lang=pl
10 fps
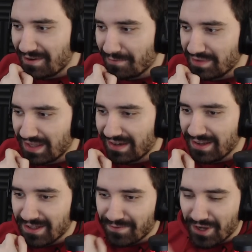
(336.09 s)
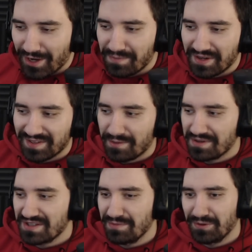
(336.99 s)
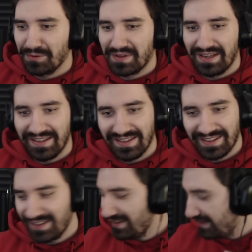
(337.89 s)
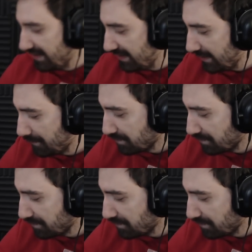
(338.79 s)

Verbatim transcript: On mówi tak, dobra, zobacz sobie tutaj link, yy,